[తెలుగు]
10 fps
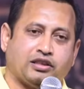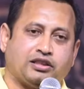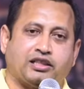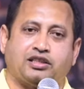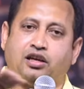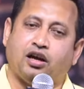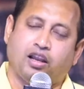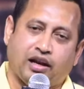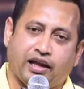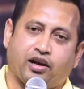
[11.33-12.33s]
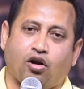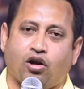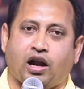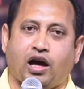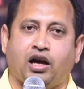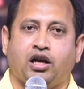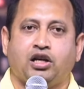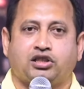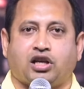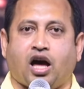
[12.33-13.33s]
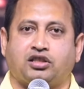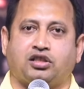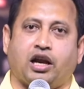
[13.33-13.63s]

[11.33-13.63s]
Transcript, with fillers: సిక్స్ లీగ్లో ఉన్న స్టార్స్